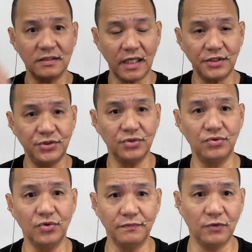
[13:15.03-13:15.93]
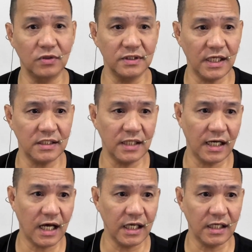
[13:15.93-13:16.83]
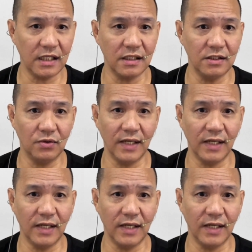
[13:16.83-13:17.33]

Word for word: Section 246, eh, nakikita nyo,